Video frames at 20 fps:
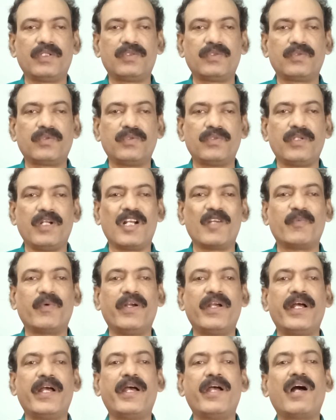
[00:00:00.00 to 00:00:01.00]
ఎత్తుక్కుంటూ
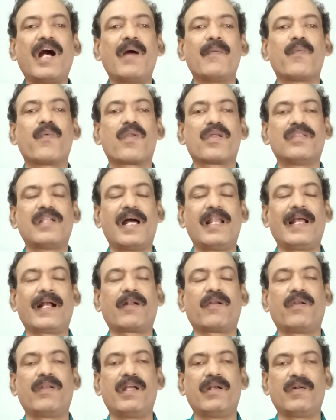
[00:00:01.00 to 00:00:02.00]
ఎడిపోయే ఆ బృందాలు
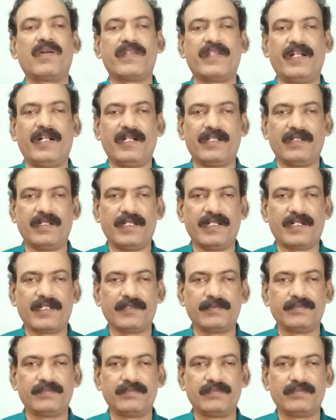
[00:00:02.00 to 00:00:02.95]
ఎక్కడ ఉన్నాయో కూడా తెలియడం లేదట